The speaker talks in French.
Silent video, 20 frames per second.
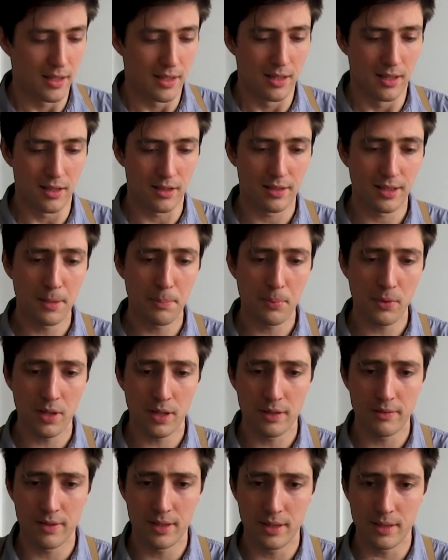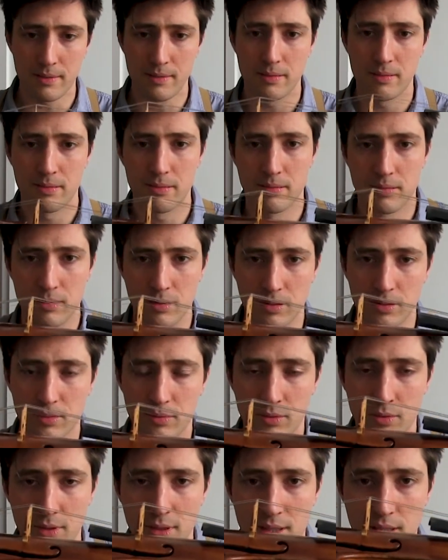Alors, ce qui peut arriver
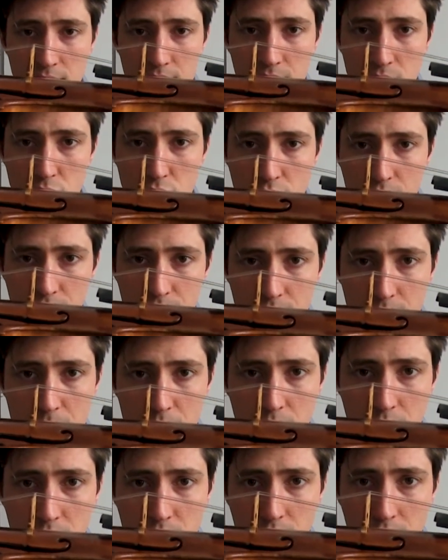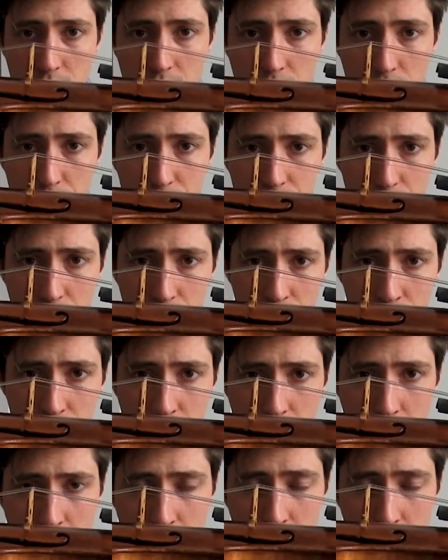lorsqu'on utilise les chevilles pour accorder le violon,